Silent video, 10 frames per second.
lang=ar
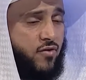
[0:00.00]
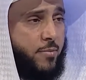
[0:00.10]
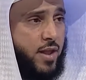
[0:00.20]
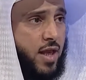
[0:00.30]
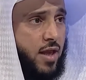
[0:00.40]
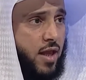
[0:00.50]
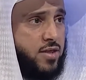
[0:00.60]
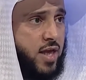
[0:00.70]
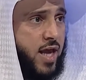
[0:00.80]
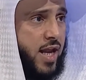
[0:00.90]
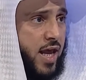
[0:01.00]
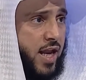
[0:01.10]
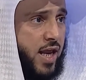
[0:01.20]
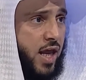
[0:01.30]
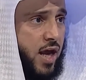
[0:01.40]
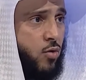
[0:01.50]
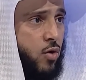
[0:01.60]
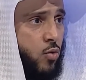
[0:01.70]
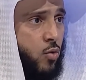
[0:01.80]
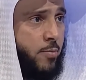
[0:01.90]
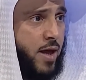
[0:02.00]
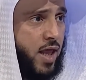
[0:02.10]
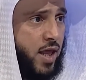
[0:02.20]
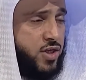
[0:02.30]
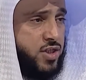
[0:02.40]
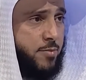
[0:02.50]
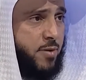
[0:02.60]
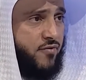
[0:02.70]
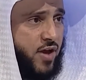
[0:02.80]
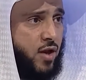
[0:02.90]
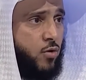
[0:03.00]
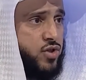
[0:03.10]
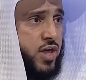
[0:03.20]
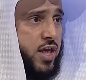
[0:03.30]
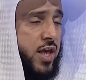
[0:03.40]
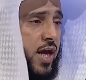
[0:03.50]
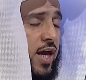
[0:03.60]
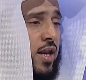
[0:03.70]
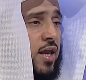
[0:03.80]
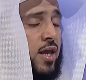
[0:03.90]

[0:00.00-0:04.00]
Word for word: فمتى حال عليه الحول وبلغ نصابا فإنه يزكيه عنه